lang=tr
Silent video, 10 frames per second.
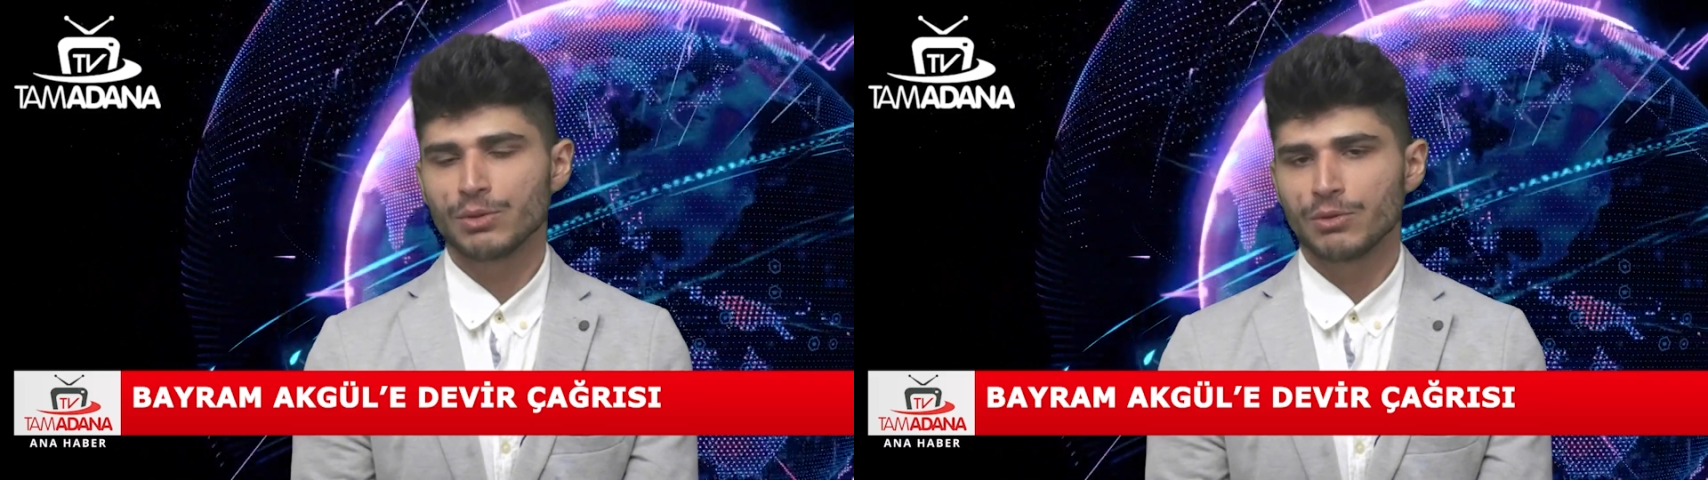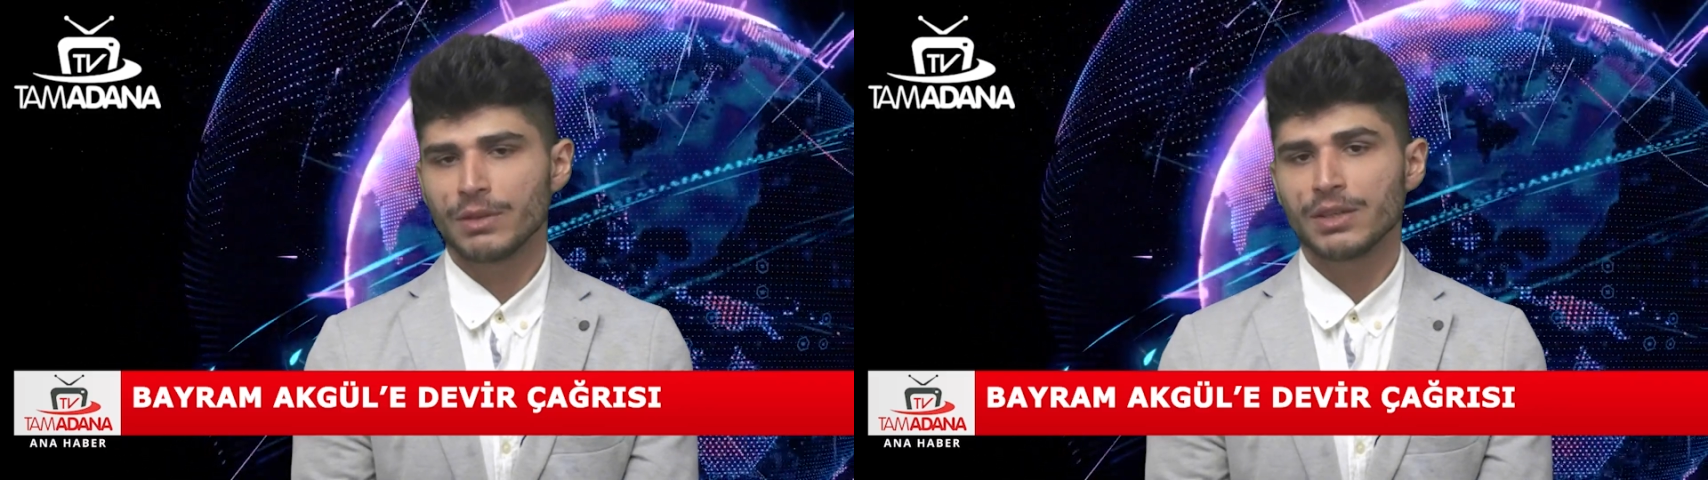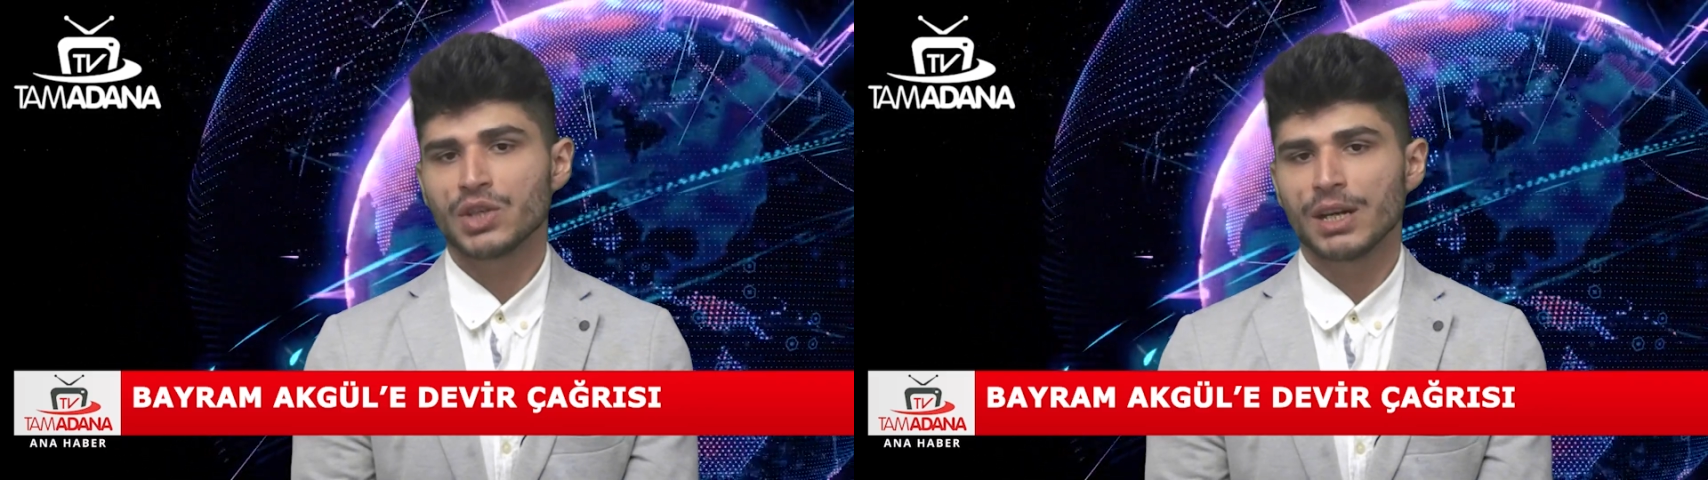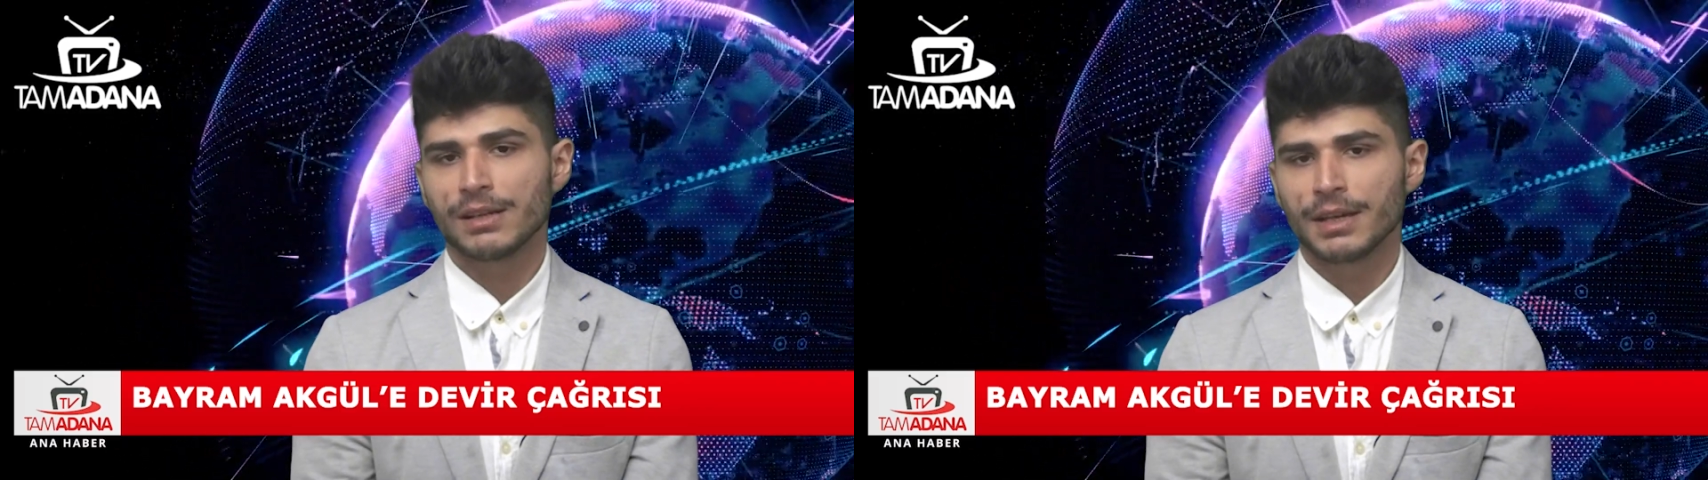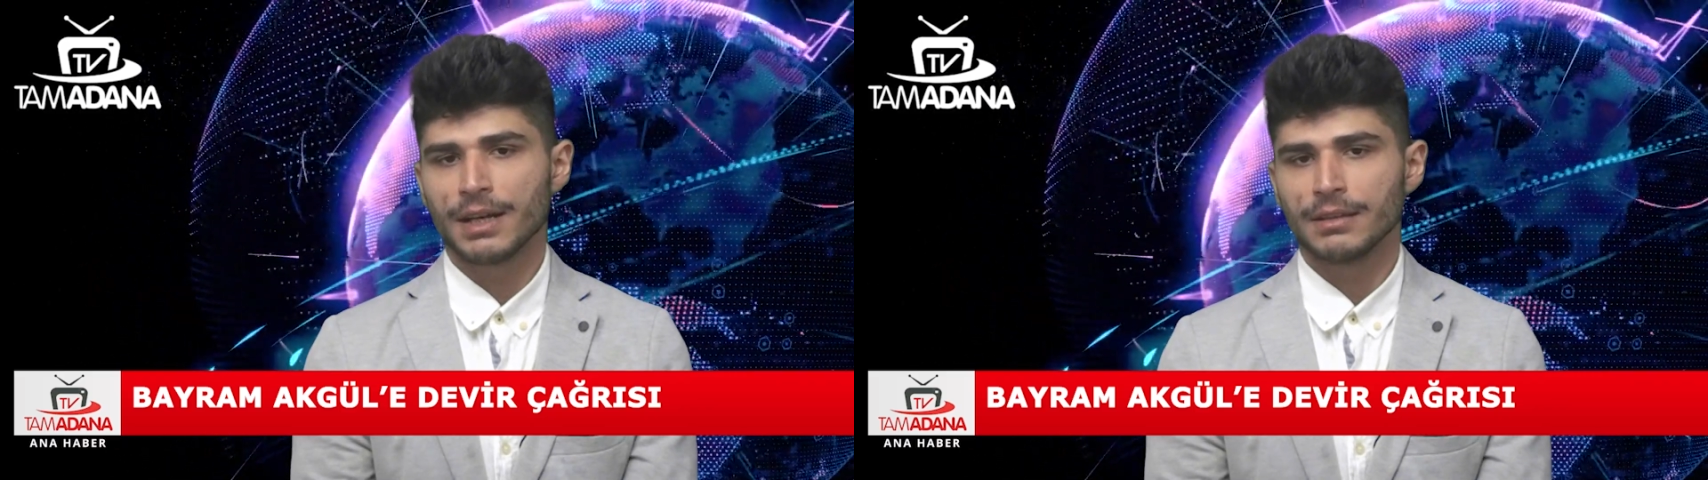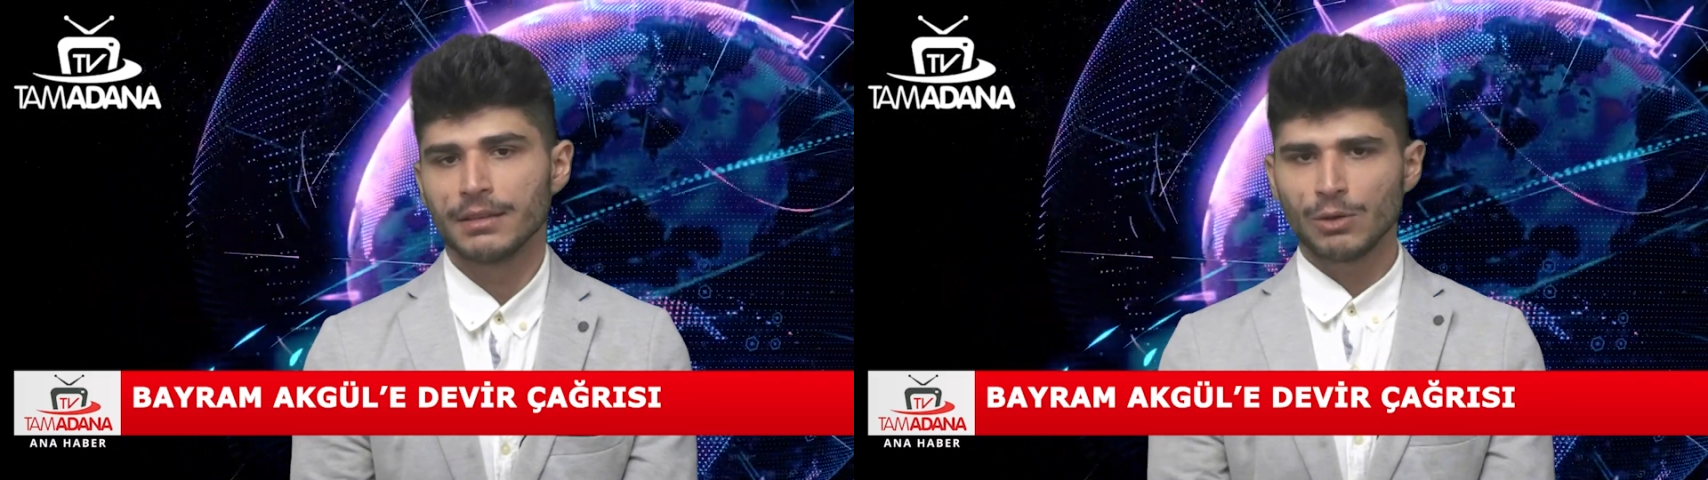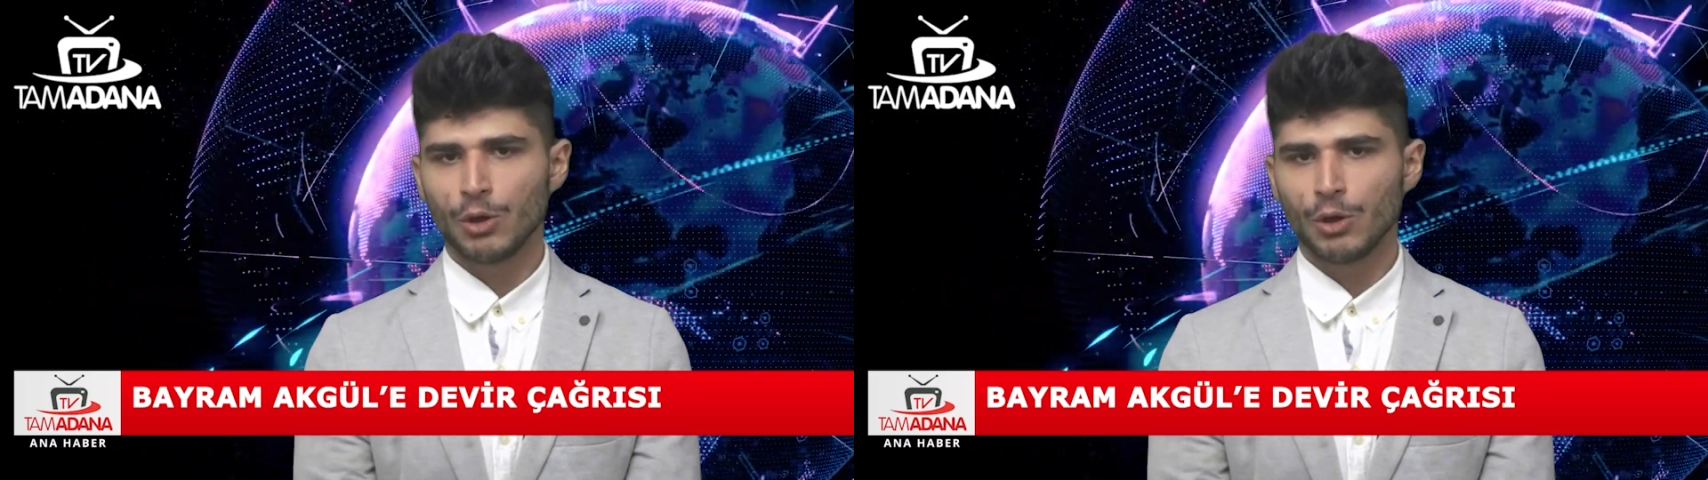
yönünde çağrı geldi.